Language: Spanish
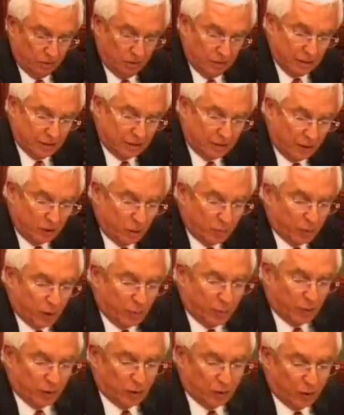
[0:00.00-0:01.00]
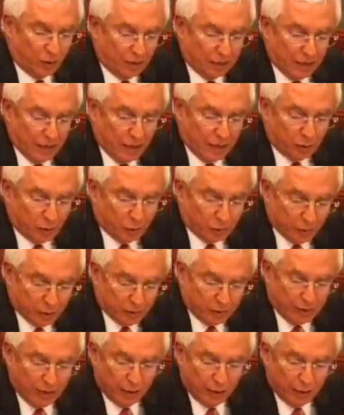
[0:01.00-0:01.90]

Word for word: escrito por el profesor René Schultz